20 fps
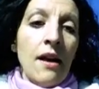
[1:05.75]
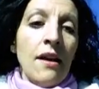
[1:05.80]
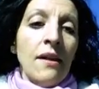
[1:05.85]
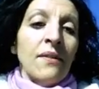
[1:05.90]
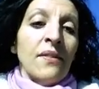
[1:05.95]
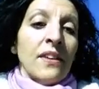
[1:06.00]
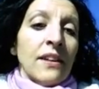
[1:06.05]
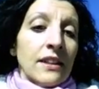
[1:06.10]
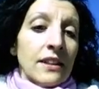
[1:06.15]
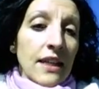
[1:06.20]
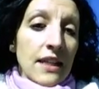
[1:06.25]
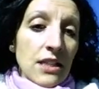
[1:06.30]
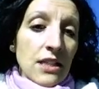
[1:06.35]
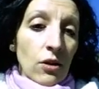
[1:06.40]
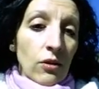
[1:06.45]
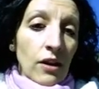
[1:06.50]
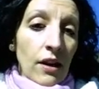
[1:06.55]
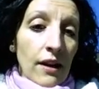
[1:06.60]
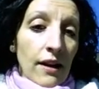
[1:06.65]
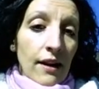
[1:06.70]
Sta
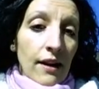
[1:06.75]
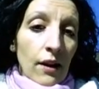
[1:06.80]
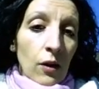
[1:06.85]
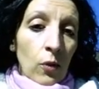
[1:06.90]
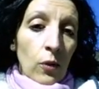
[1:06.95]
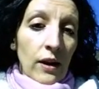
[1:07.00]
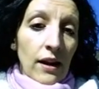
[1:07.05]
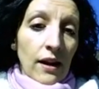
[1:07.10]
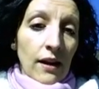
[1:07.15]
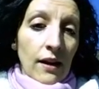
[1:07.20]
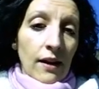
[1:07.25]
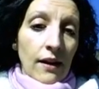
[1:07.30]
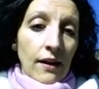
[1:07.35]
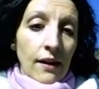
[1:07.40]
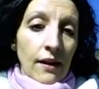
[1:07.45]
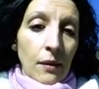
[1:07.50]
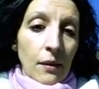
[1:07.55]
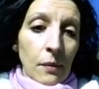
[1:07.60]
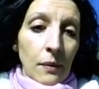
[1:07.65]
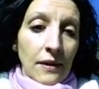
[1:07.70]
zona era quella
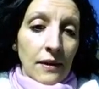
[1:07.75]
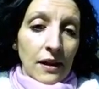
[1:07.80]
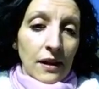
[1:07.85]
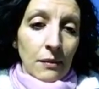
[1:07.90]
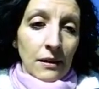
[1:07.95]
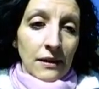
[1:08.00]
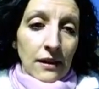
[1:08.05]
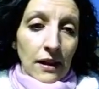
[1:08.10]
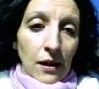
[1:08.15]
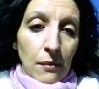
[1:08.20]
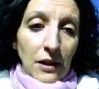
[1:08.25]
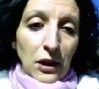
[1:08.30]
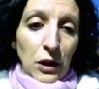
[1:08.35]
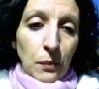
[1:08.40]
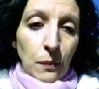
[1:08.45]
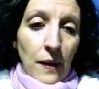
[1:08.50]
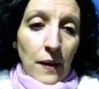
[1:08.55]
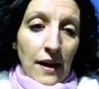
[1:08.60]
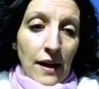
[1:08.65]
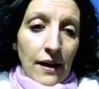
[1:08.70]
eh, praticamente alle mie
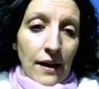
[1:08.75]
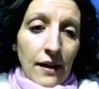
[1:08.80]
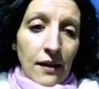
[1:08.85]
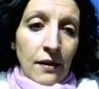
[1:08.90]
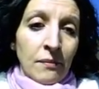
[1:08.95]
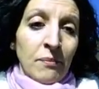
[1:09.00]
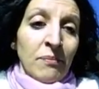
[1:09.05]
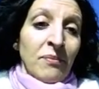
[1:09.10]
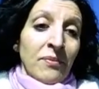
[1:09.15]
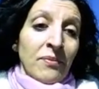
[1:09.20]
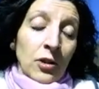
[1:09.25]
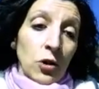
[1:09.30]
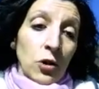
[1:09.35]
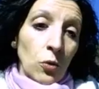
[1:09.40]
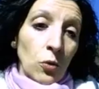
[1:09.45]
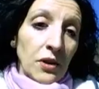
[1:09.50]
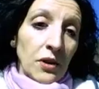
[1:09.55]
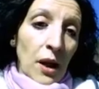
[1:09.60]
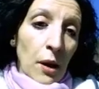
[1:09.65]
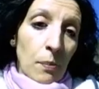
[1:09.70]
spalle,
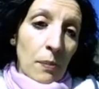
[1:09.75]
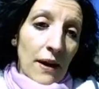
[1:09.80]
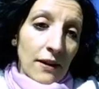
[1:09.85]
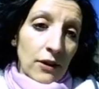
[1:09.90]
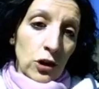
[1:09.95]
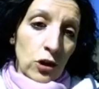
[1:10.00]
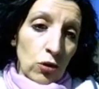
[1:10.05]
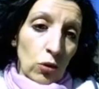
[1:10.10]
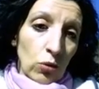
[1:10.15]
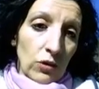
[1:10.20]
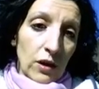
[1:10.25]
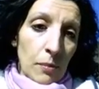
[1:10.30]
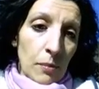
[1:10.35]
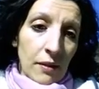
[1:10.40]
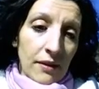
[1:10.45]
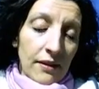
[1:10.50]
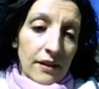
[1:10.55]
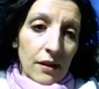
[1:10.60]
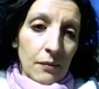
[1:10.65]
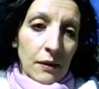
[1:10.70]
sono qui nei prati sotto
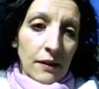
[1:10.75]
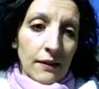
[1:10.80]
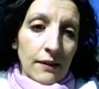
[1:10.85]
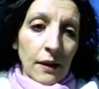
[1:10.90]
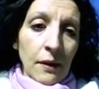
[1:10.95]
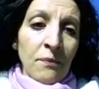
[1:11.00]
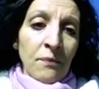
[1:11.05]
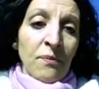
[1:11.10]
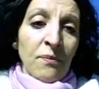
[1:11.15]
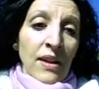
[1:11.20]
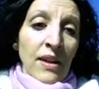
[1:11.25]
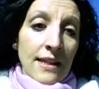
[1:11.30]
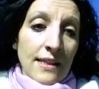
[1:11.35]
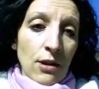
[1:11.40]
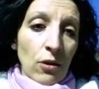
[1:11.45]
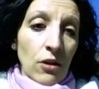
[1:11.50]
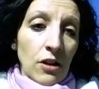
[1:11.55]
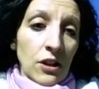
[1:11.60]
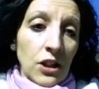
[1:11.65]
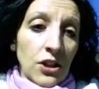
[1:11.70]
praticamente, la
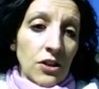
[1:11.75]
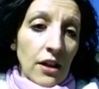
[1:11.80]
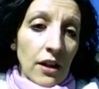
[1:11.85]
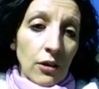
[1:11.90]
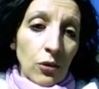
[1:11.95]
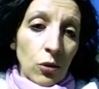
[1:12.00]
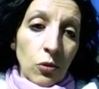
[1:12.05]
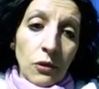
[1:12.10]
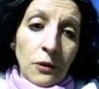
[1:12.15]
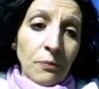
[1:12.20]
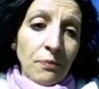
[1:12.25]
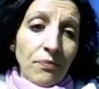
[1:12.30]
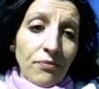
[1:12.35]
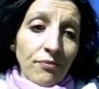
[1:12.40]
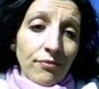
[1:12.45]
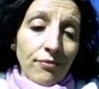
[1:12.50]
zona del stradone